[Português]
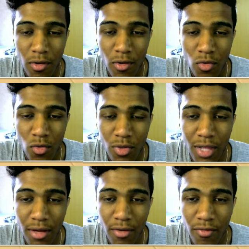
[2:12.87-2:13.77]
vem.
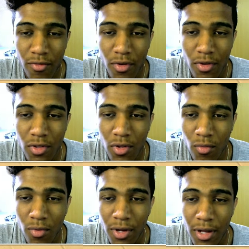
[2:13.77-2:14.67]
Não dá.
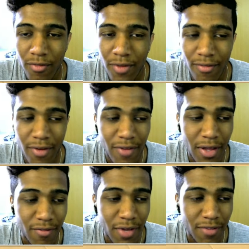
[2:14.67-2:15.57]
Não. Vai, vai,
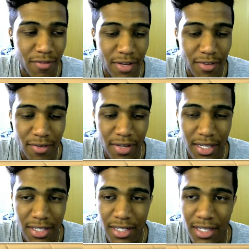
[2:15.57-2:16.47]
vai, vai, vai,
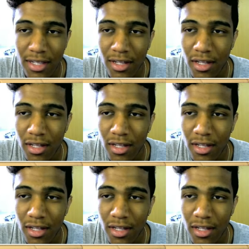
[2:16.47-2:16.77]
vai, trazer